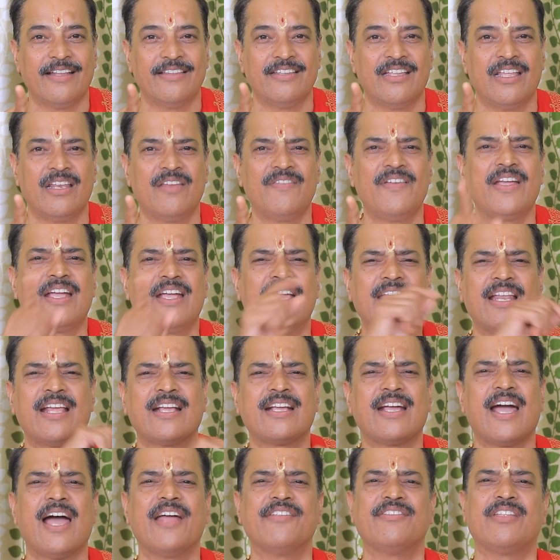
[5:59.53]

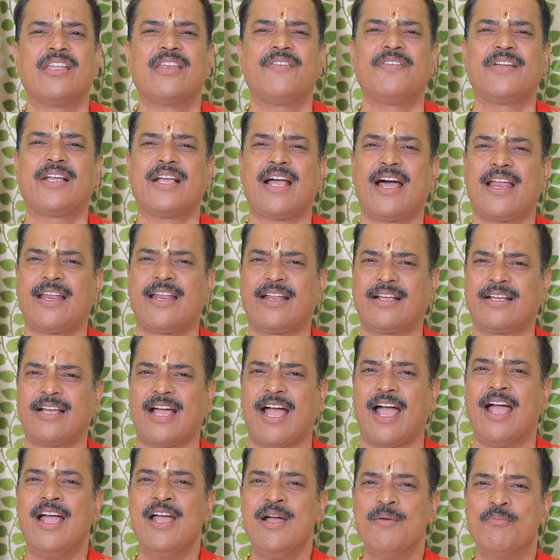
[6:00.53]
నిర్విఘ్నంగా నిర్వికారంగా
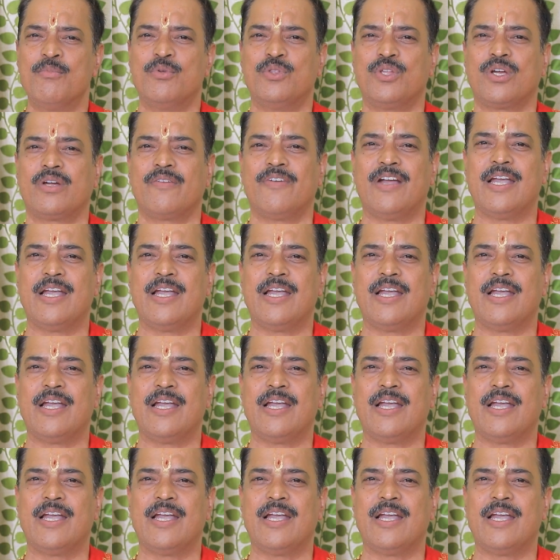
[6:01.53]
ముందుకు